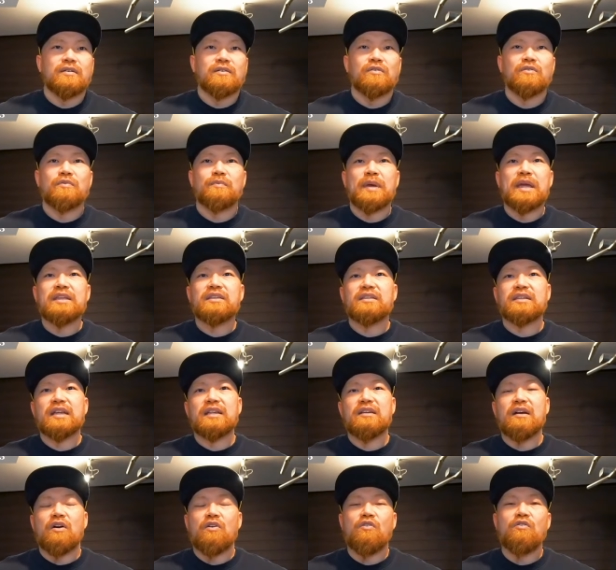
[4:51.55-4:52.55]
このベンチ台
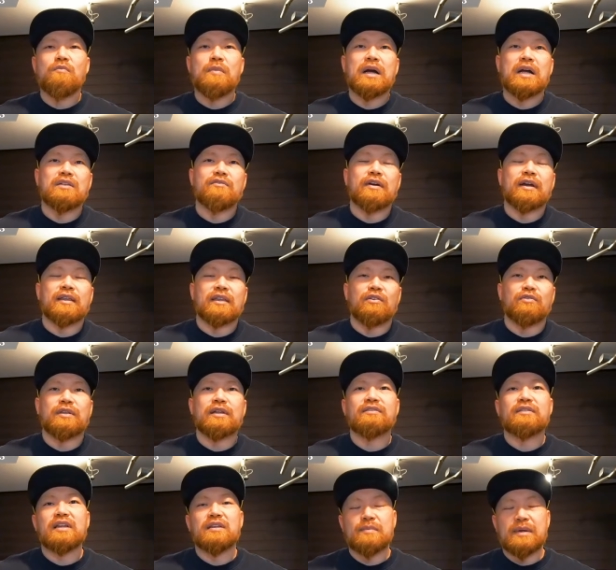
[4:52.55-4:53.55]
には大まかに分けて
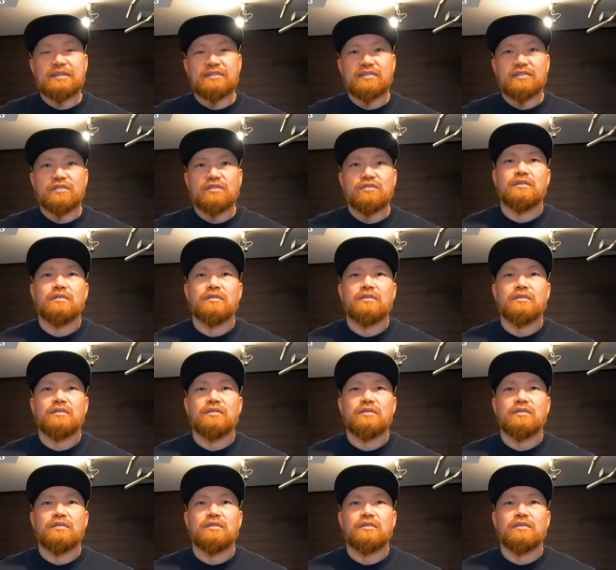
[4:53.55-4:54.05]
2つあります。